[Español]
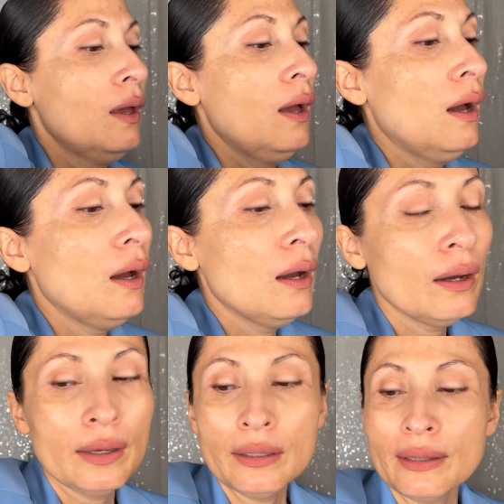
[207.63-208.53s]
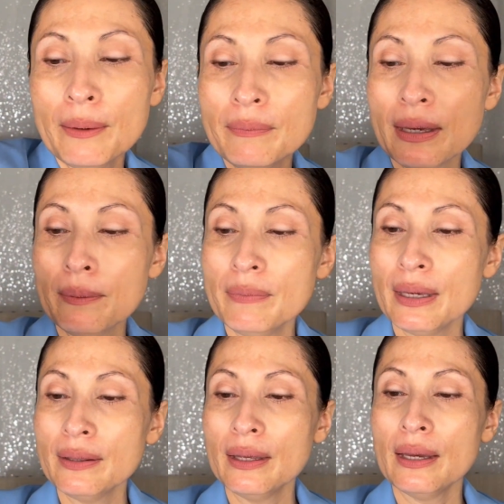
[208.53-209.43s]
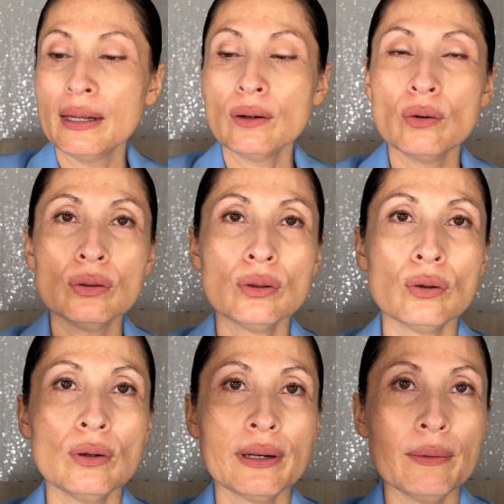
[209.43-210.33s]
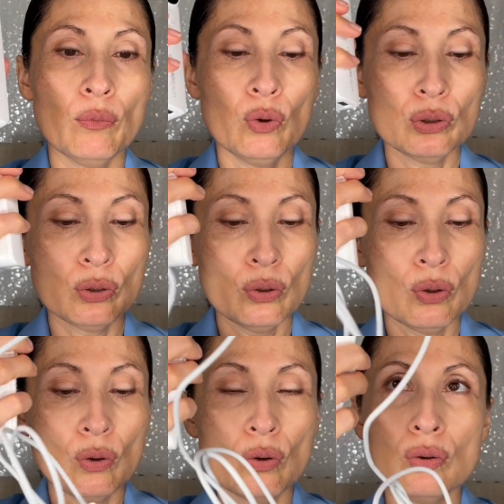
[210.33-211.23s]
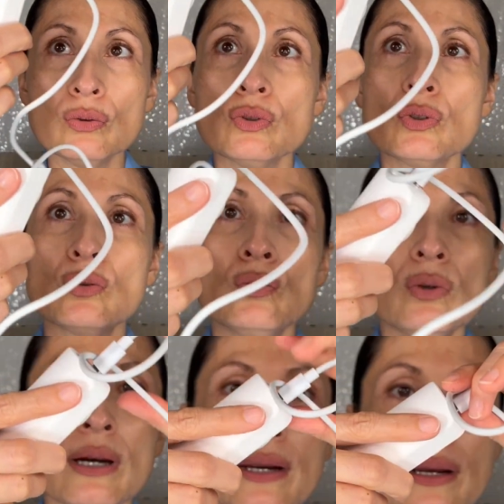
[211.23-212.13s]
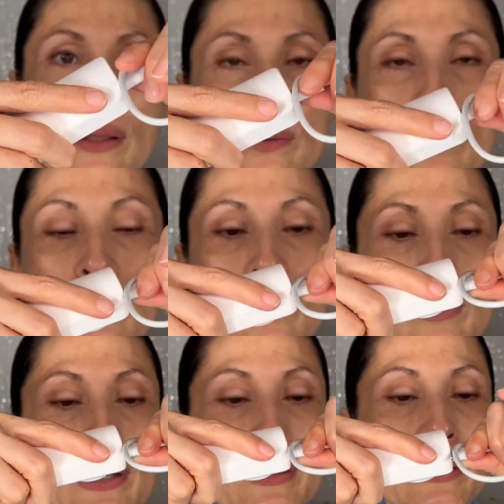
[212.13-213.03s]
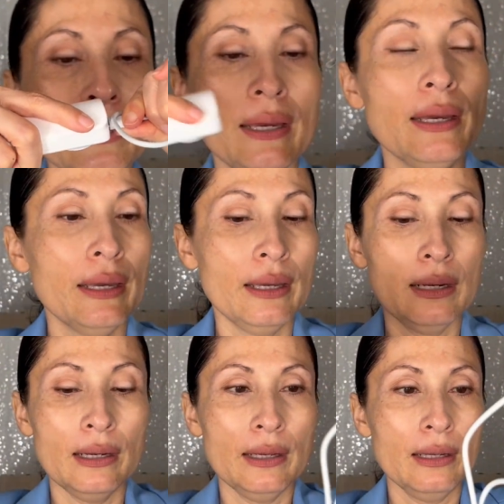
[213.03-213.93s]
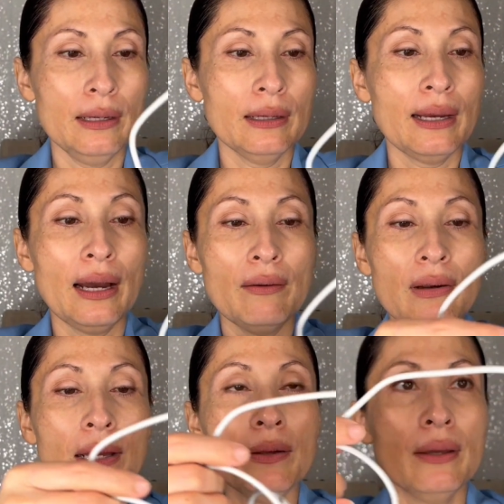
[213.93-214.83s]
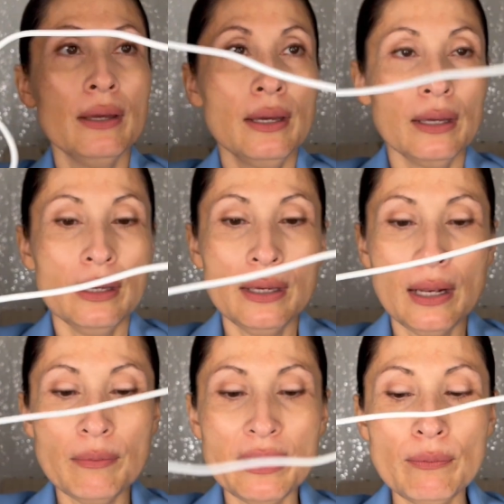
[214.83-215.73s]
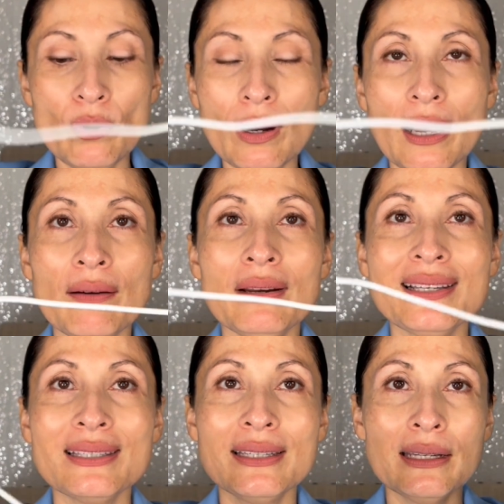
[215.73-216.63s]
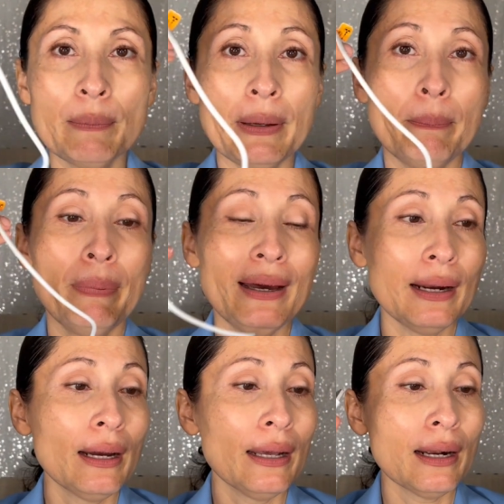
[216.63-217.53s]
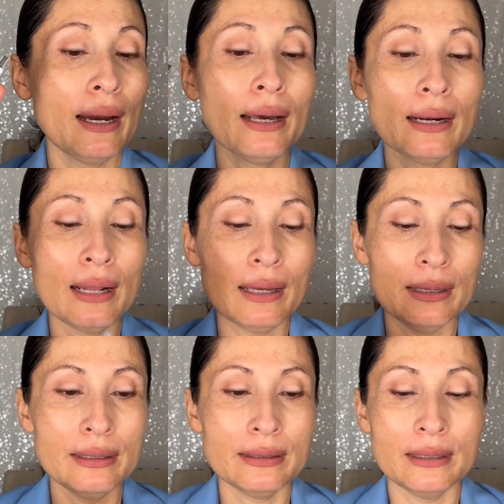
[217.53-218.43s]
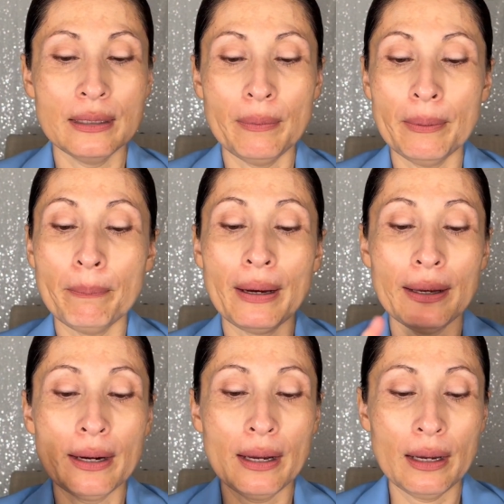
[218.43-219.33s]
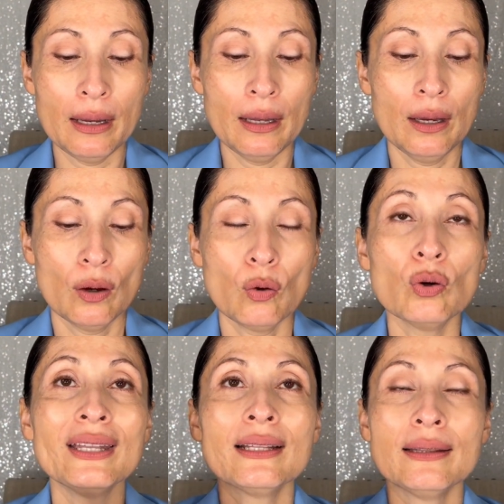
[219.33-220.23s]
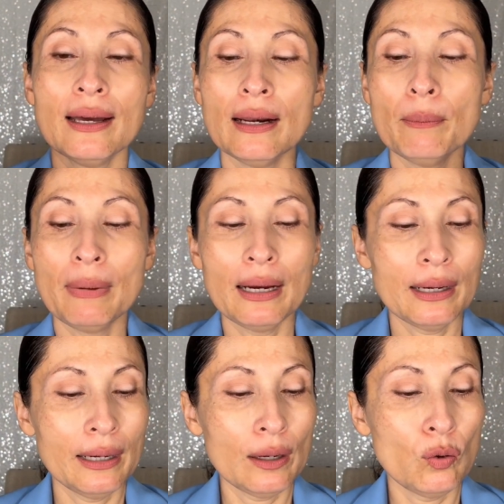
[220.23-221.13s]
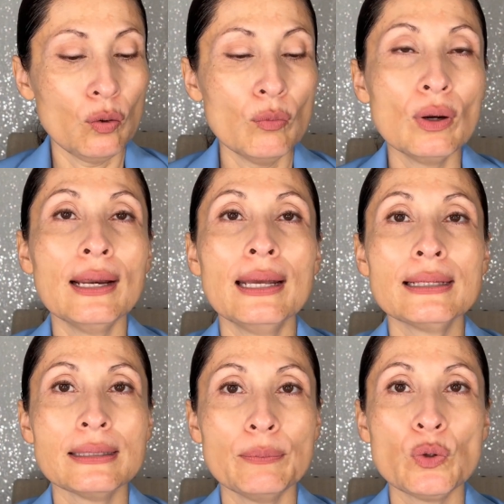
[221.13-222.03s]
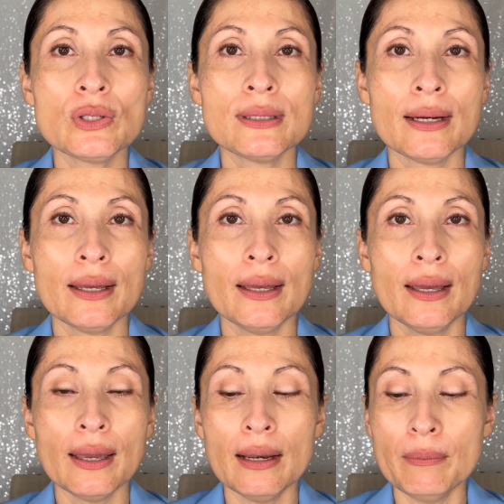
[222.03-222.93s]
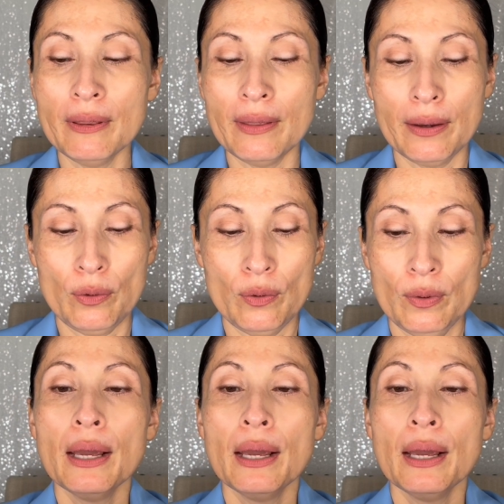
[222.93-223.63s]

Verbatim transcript: Ah, y también viene el control remoto con su cargador, como les dije, el, cable. Y el mismo cable sirve para cargarla y sirve para conectar la máscara como les mostré en el video.